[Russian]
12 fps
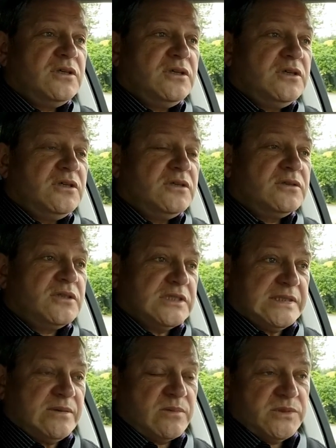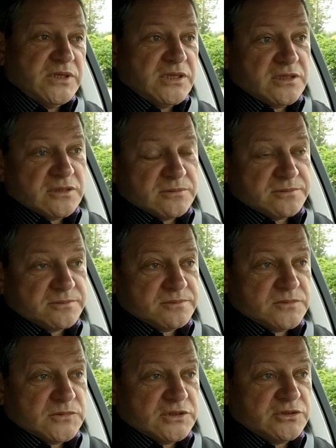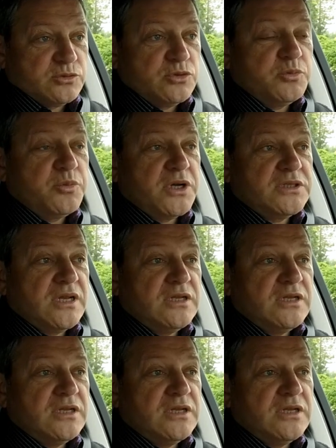И на самом деле судьба